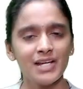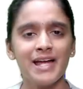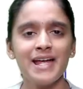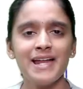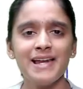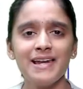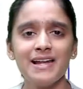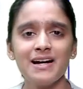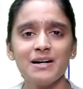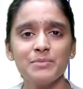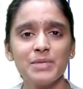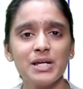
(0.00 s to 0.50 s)

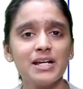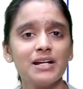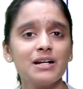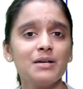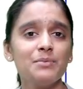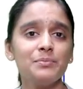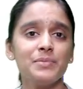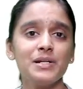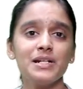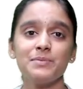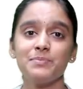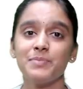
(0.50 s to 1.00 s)
எல்லாமே
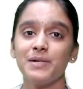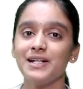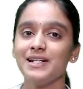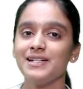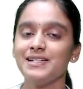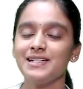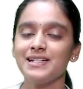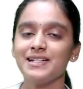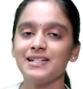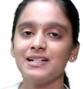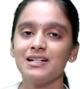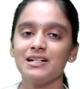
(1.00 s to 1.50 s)
கம்ப்ளீட்
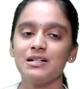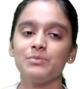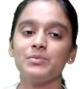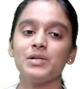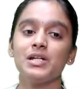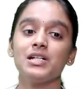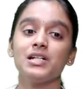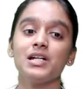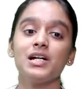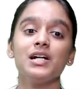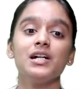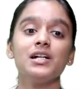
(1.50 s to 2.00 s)
பண்ணிட்டீங்க
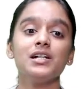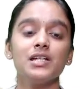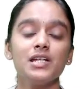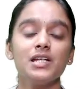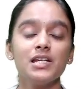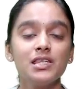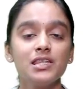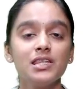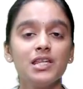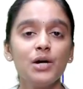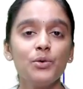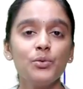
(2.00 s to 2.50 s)
அப்படின்னா
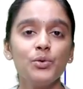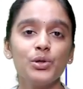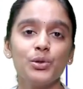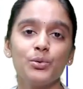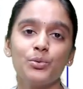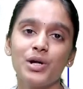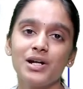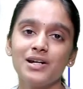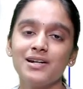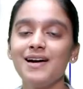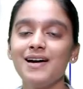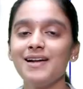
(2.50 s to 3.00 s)
இந்த ஒரு
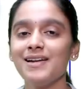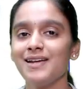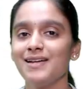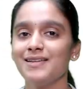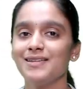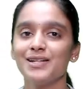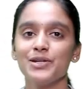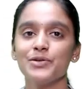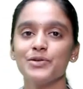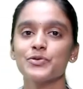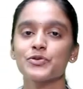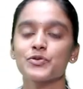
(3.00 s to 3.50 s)
ஒன் ஹவர்
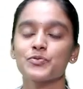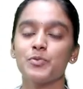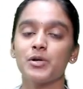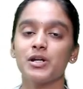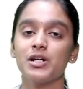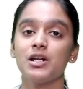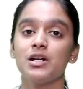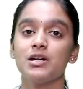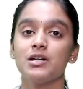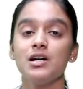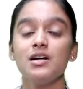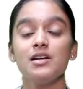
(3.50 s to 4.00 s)
எதுக்கு யூஸ்
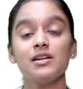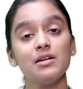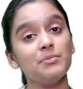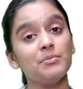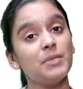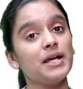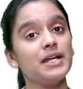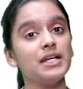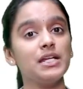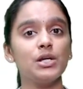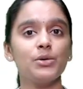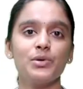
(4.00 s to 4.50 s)
பண்ணலாம்னா
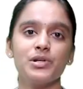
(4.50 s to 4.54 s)
ரிமைனிங்